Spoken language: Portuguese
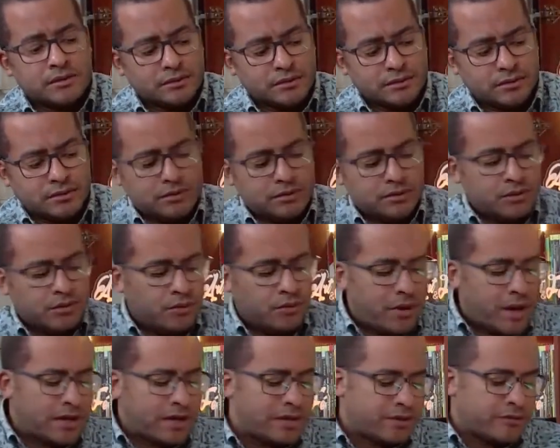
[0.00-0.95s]
no
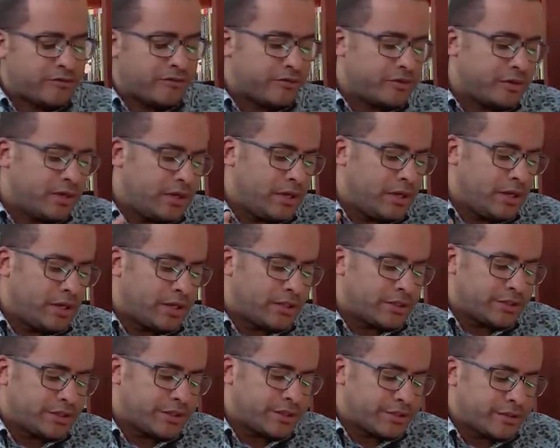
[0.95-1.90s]
Acve, a
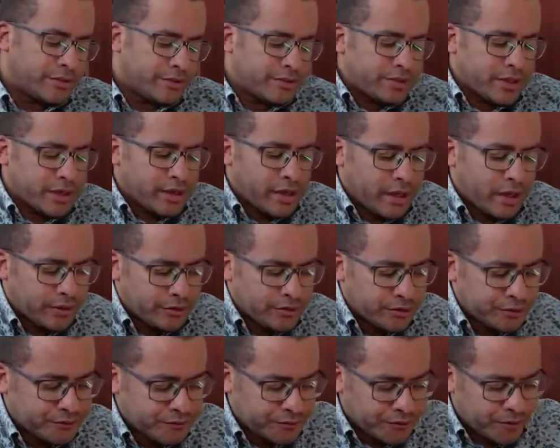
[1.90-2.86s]
geração que se agarra nos
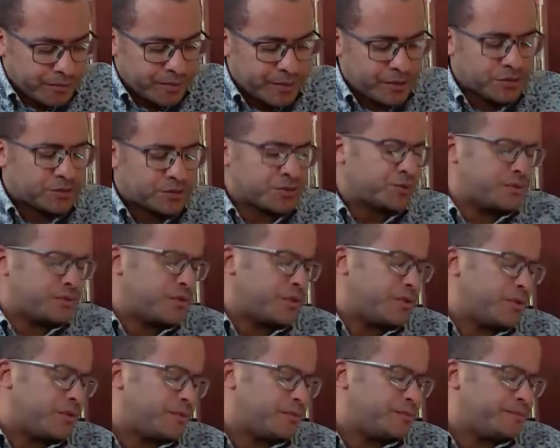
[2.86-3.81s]
fundamentos do Senhor.
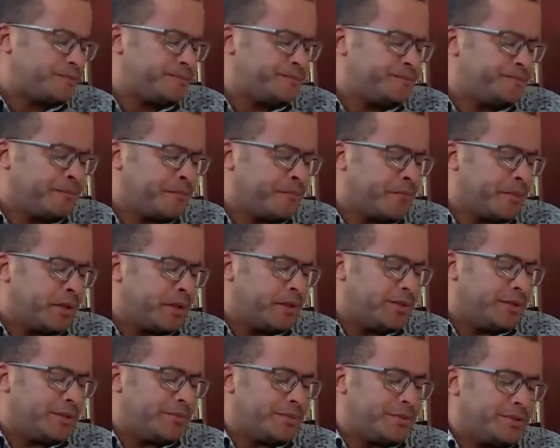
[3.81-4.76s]

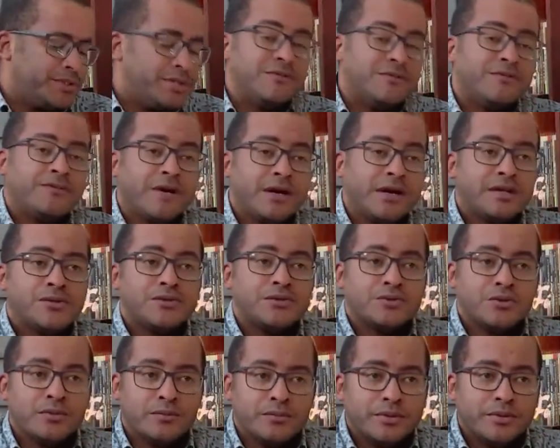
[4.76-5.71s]
Depois ele fala
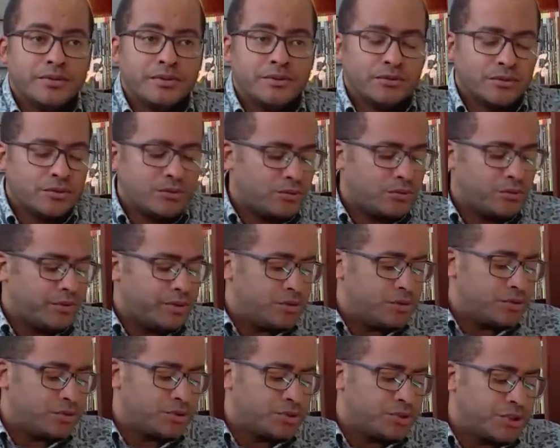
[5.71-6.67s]
sobre o Deus
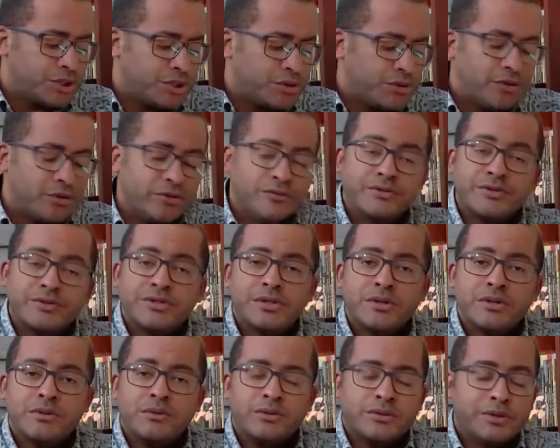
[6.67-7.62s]
de Jacó, no
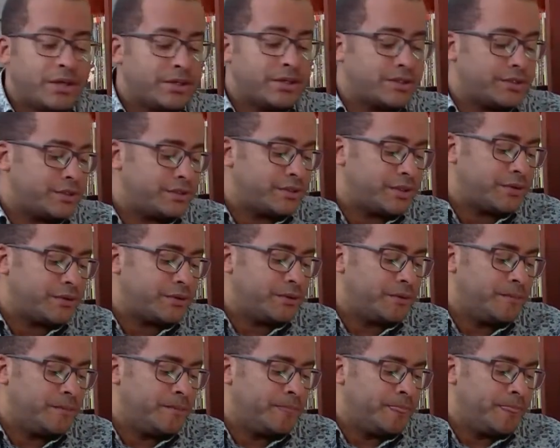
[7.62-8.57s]
versículo 10, dizendo:
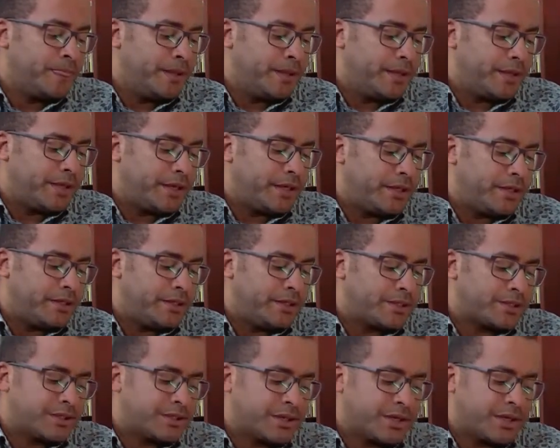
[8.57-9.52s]
Quem é
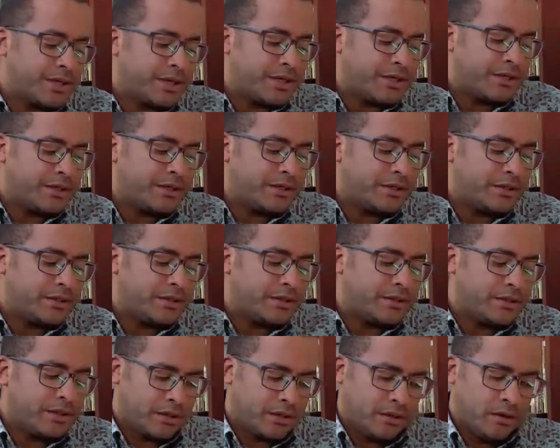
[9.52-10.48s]
este Rei da
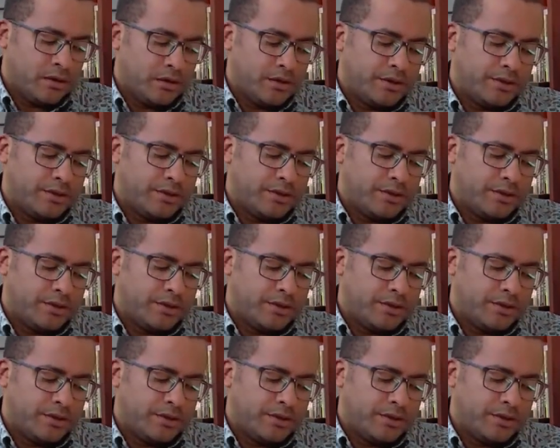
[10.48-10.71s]
Glória?